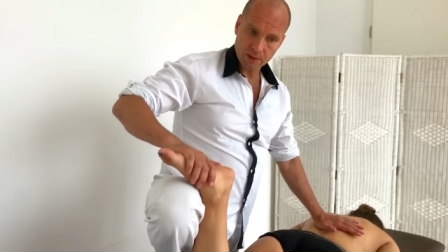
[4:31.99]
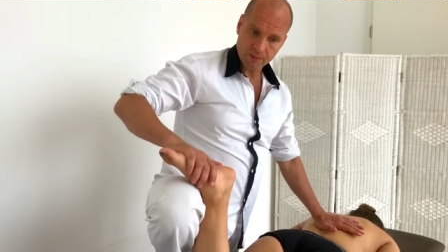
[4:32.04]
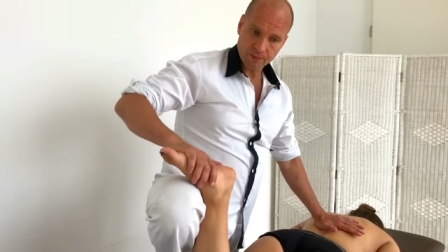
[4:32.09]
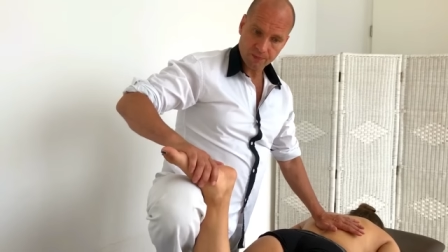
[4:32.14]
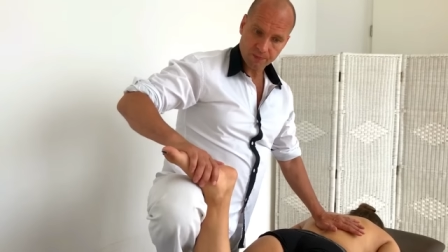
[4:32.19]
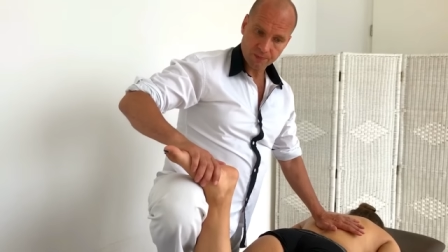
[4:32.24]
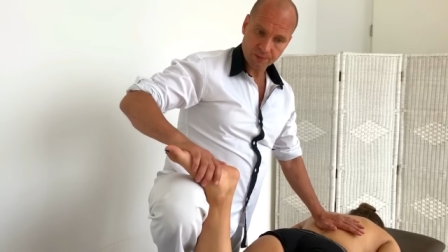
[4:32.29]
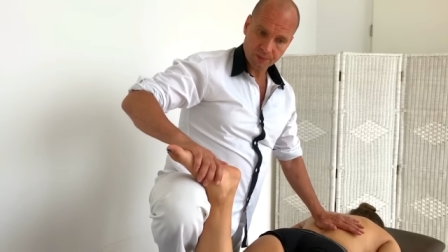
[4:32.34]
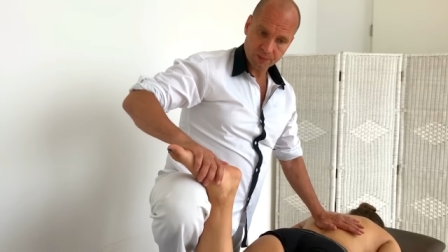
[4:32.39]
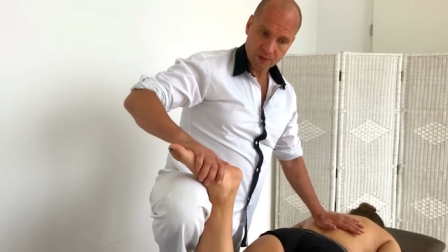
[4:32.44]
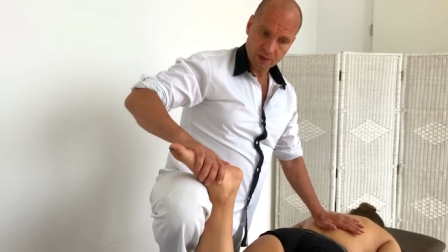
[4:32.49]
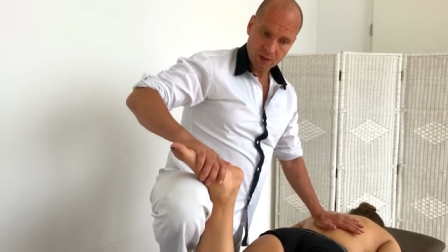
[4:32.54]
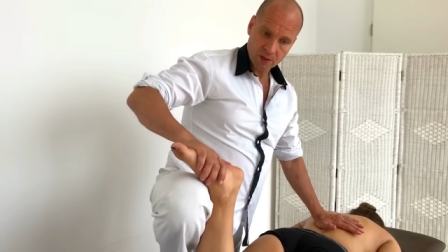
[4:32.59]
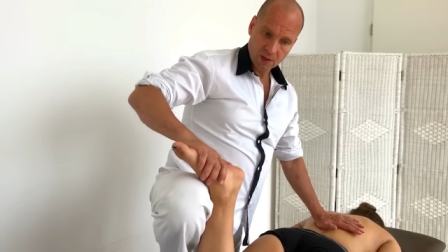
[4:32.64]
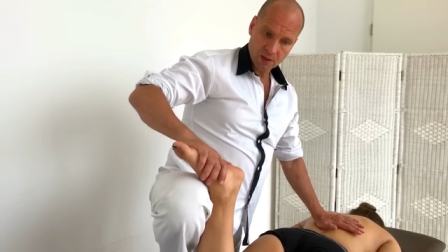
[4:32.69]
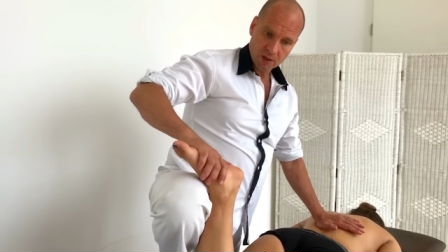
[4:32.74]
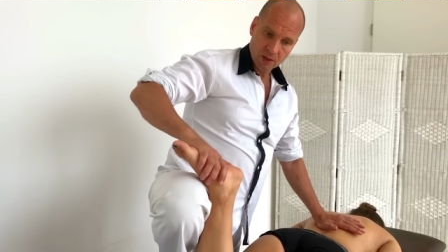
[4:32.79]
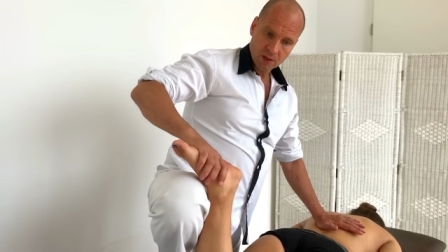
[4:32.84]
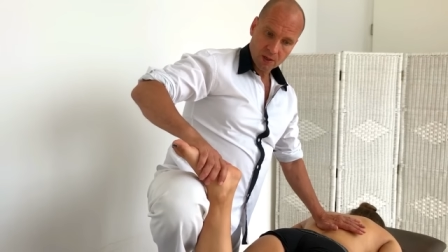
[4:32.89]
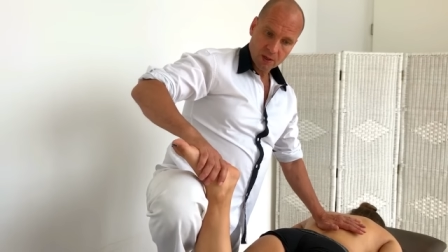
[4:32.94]
komme aber
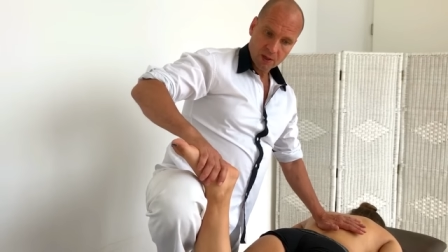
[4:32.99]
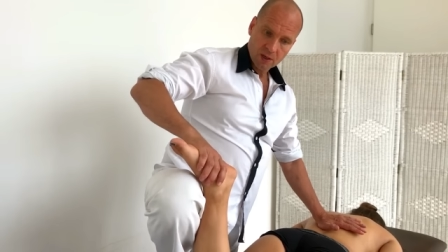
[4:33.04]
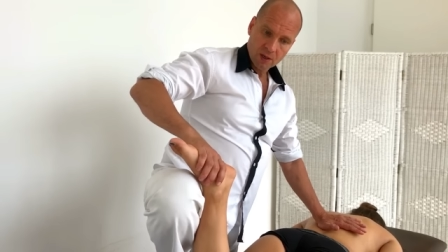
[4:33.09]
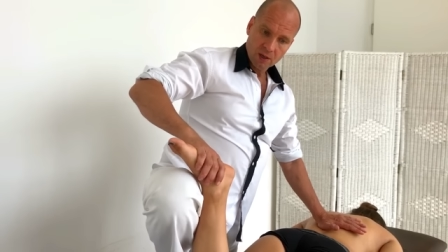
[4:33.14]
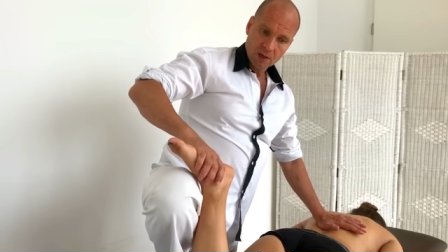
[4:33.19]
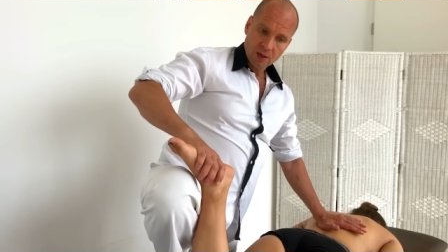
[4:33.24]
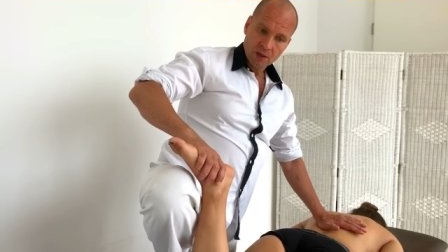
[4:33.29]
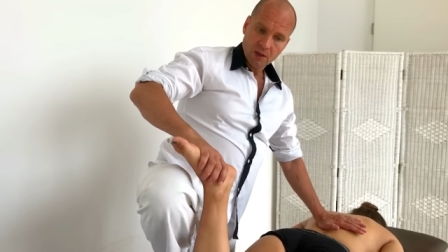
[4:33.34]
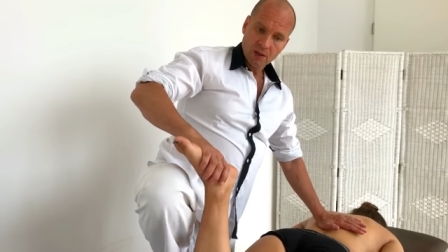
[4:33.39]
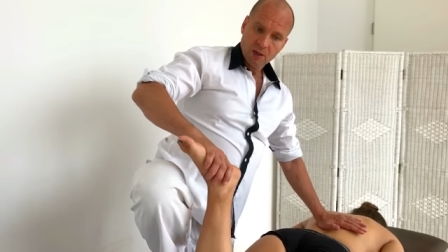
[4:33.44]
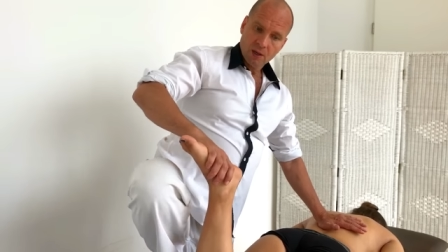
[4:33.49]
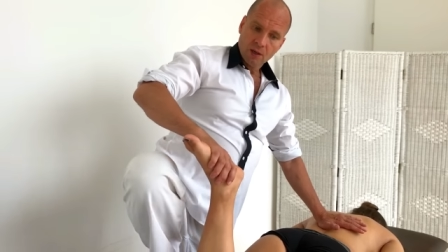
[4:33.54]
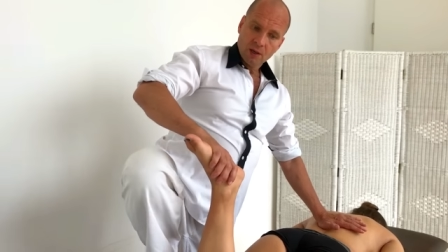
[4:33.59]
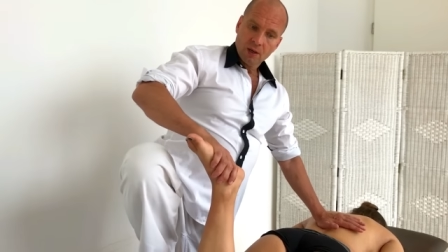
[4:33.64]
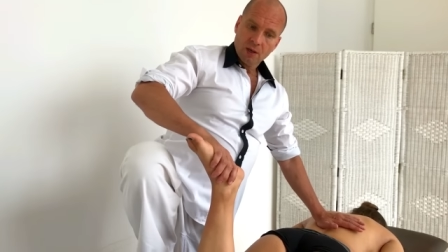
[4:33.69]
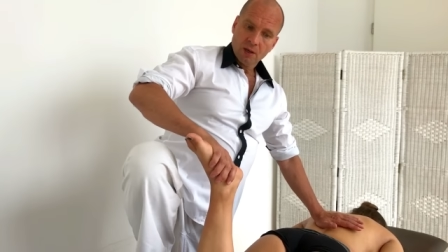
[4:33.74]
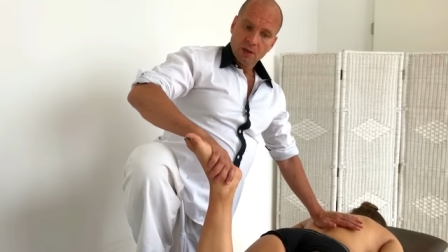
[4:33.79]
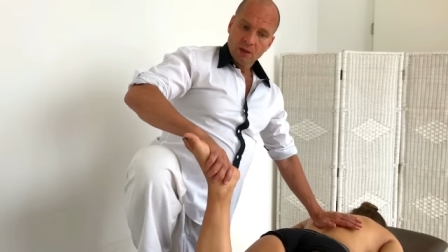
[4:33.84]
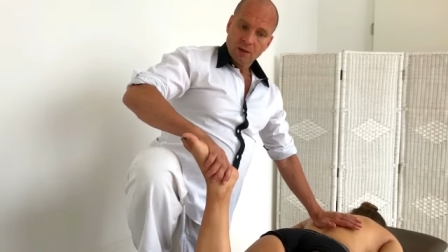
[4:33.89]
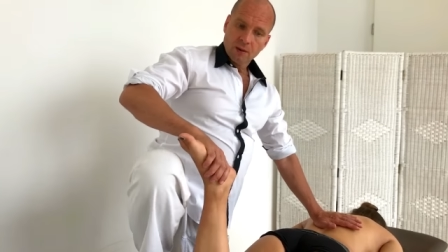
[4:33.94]
übrigens auch sehr
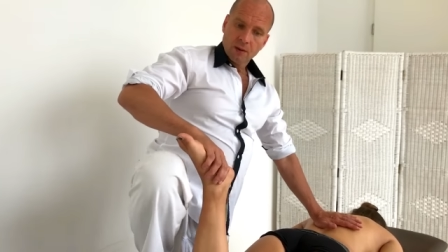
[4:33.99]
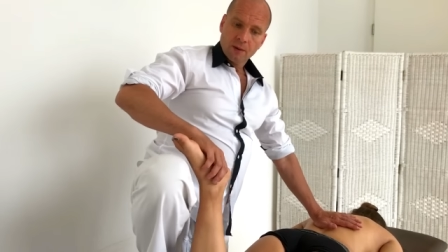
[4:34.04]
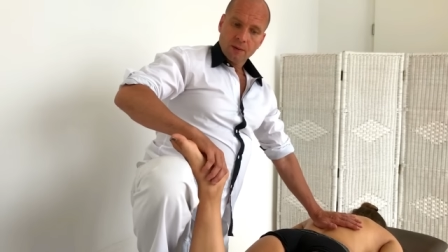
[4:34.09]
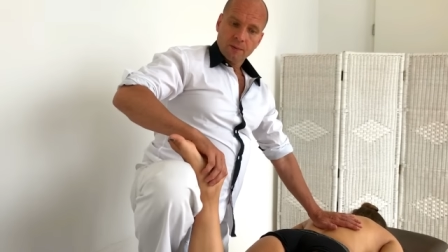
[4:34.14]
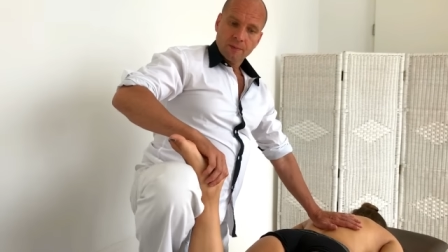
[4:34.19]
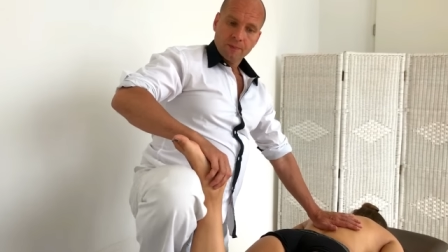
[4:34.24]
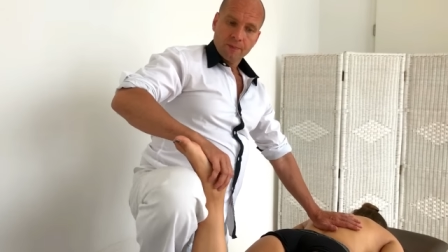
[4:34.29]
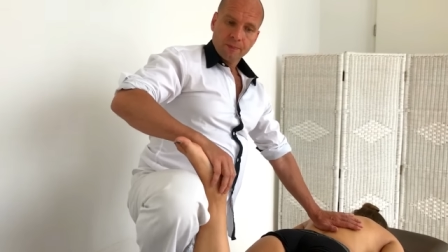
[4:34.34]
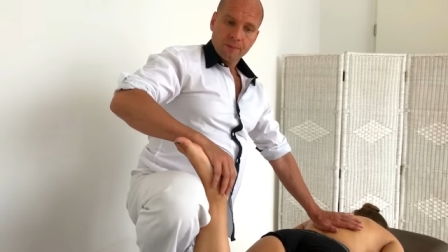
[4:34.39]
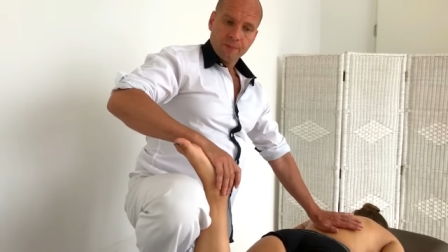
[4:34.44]
gut